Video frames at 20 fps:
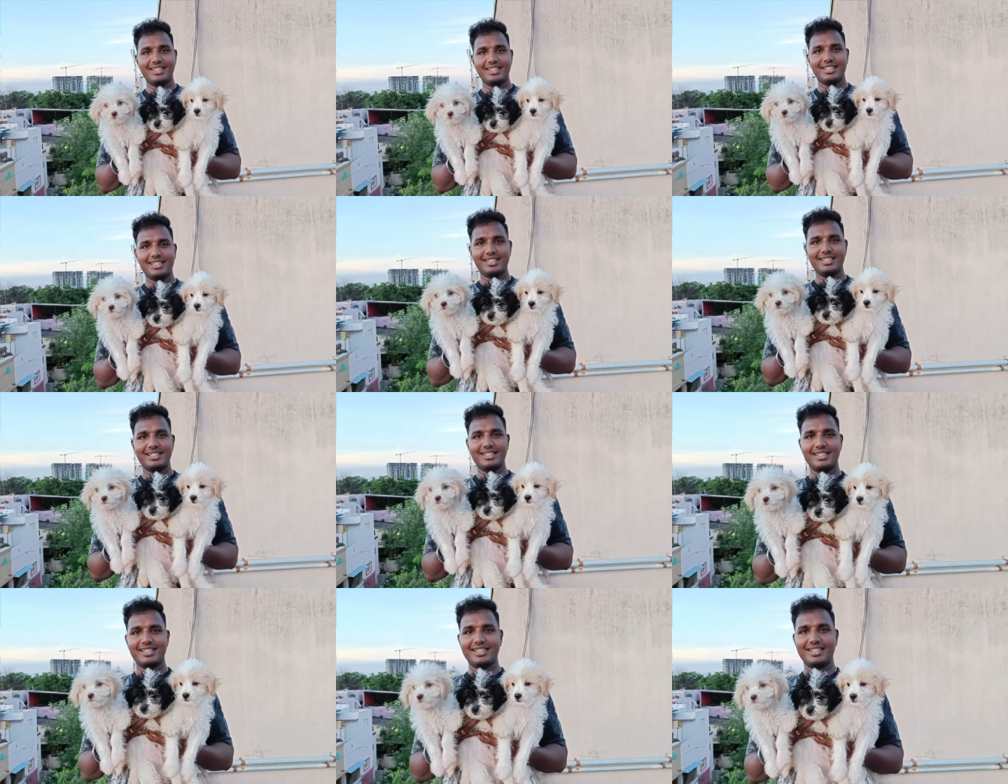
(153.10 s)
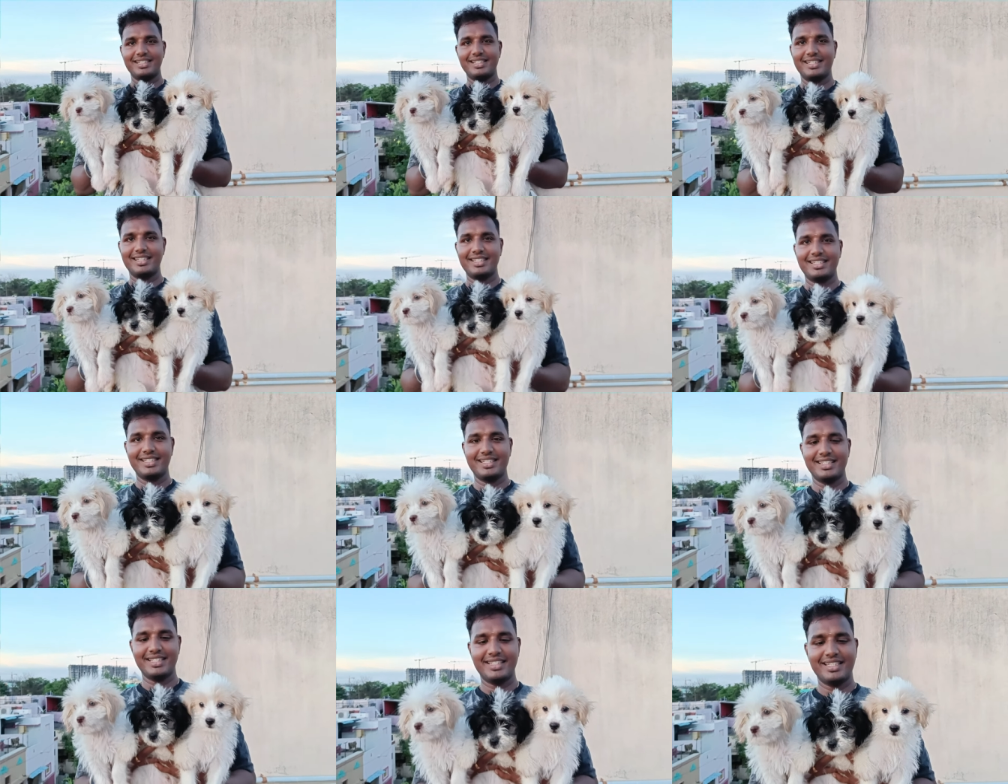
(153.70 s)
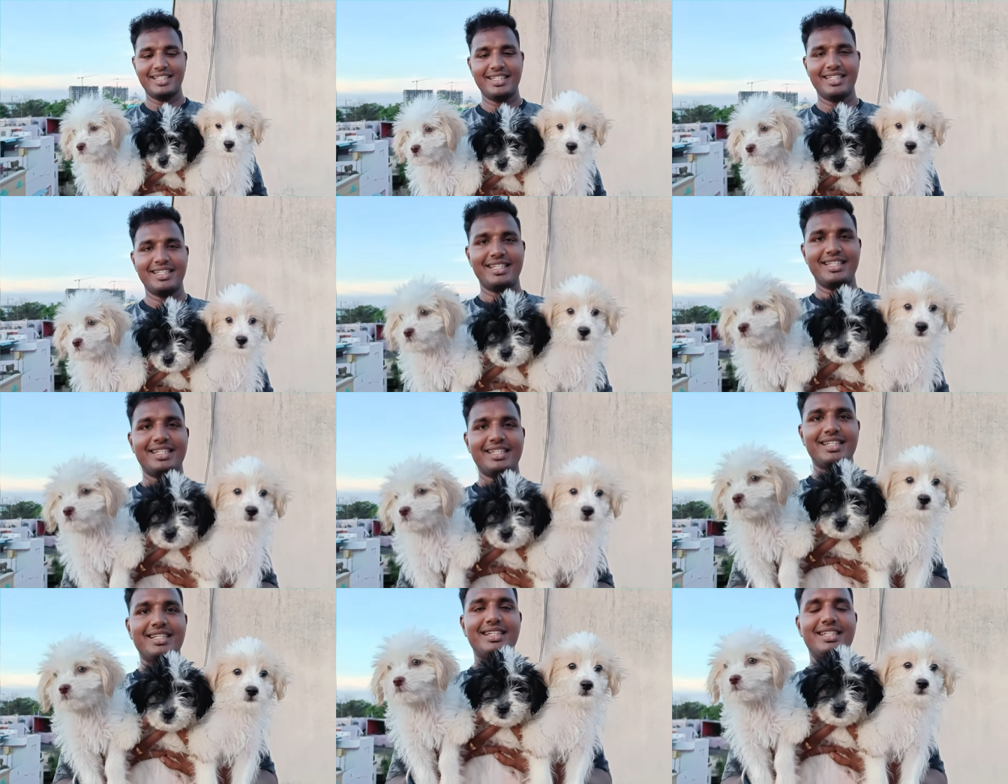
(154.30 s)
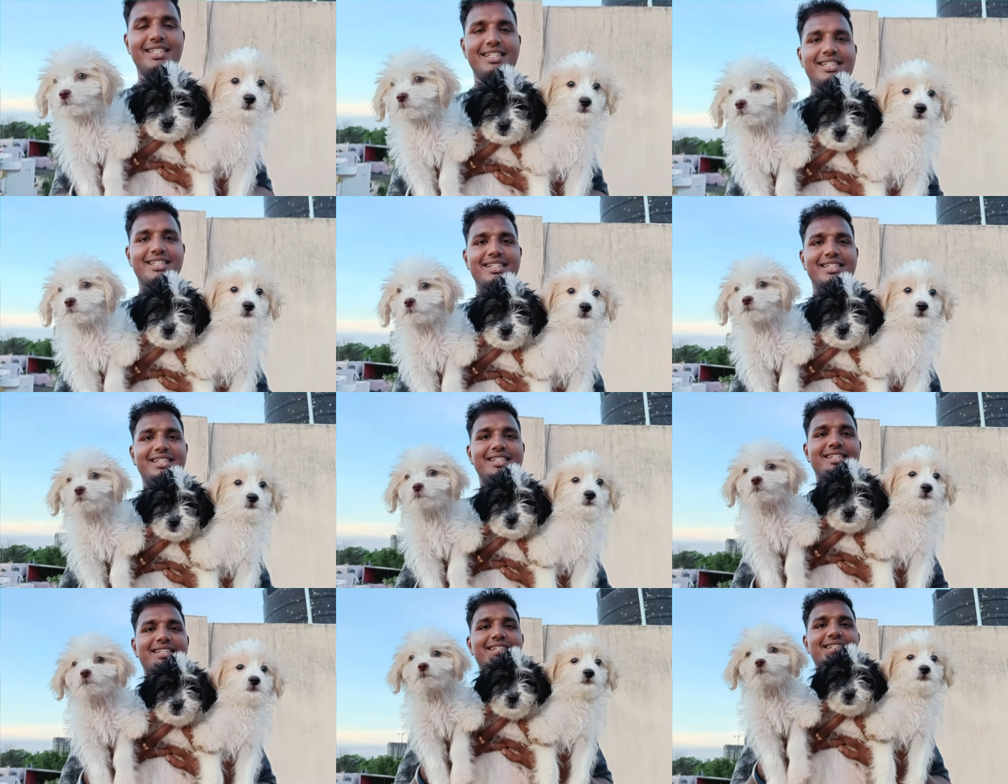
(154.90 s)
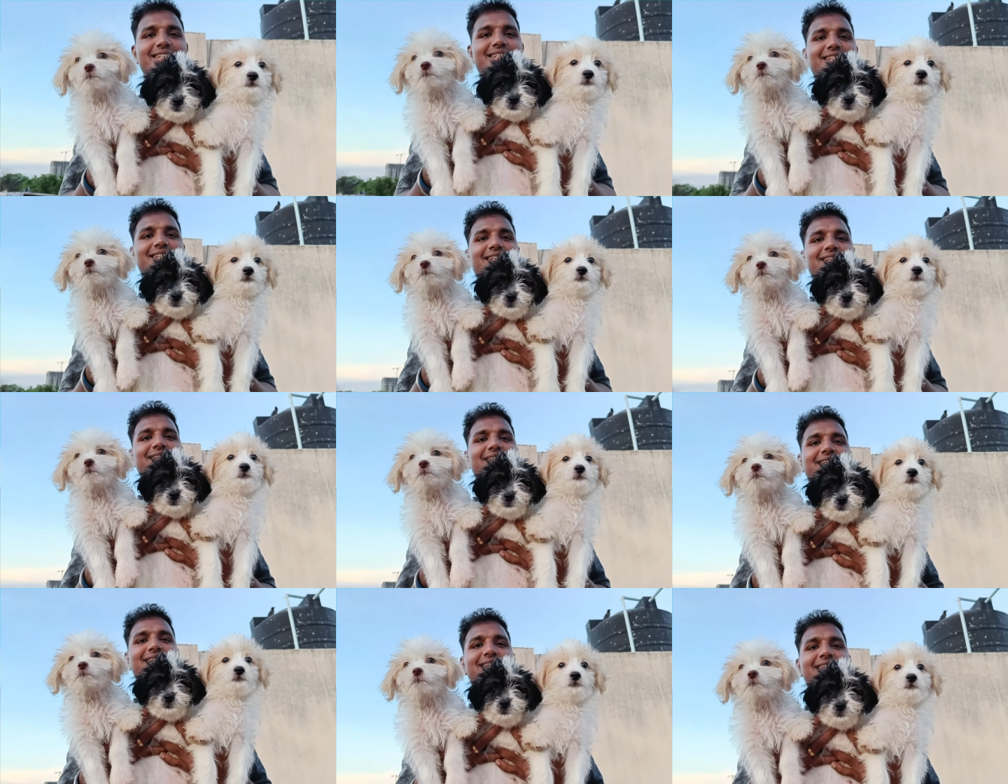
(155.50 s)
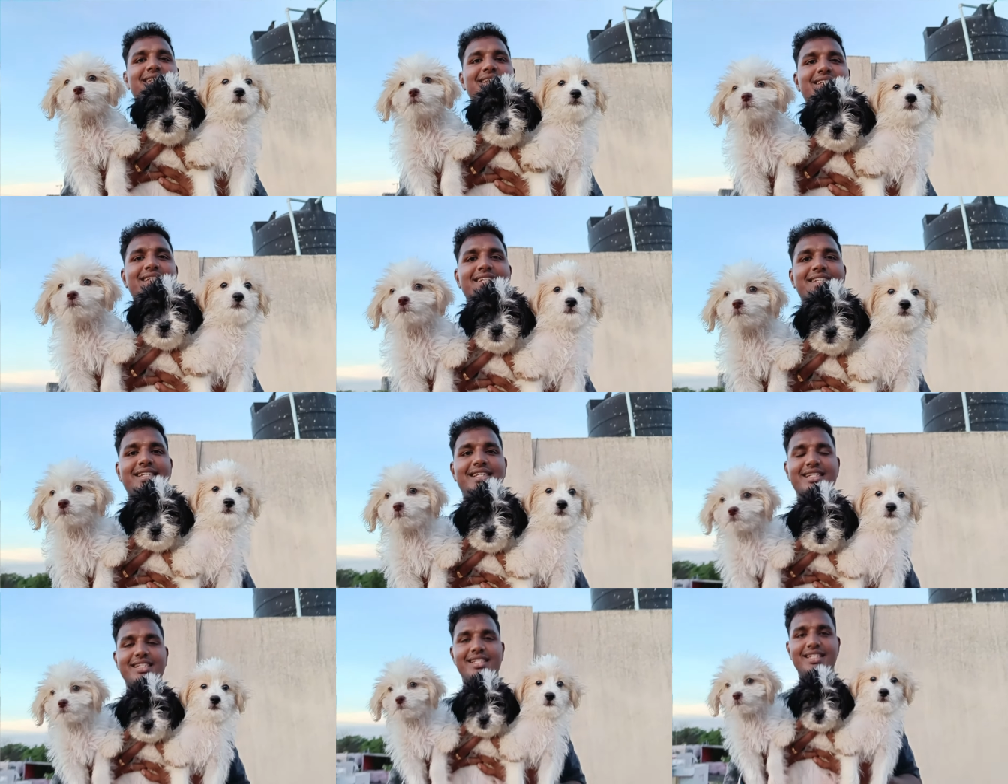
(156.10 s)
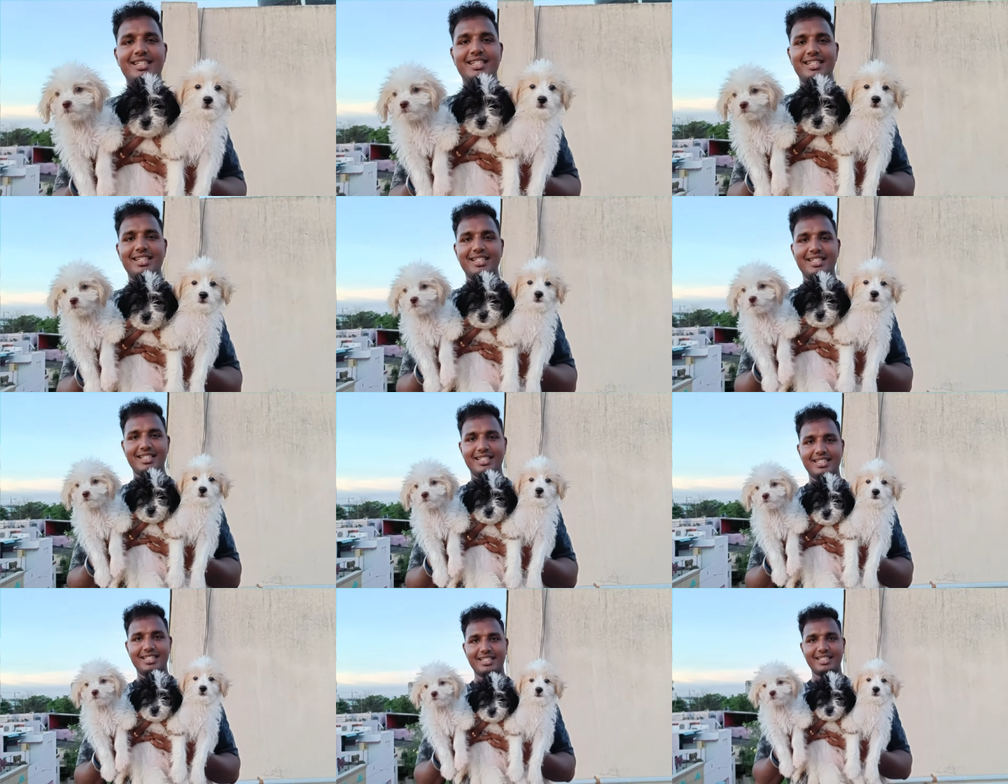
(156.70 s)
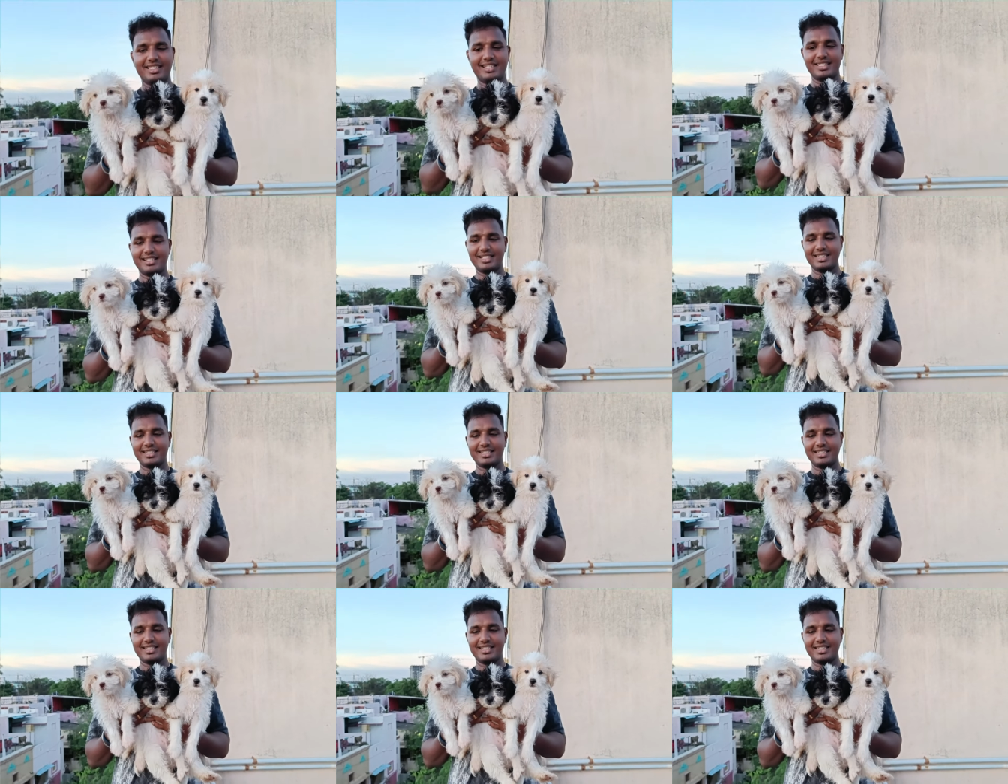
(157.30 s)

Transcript: இருக்கேன் நான் வாழ்க்கையில ஜெயின் சலஸ் கொடுத்துட்டு இருக்கேன் பப்பீஸ்க்கு எல்லாமே கரெக்டா பாத்தீங்கன்னா இவங்க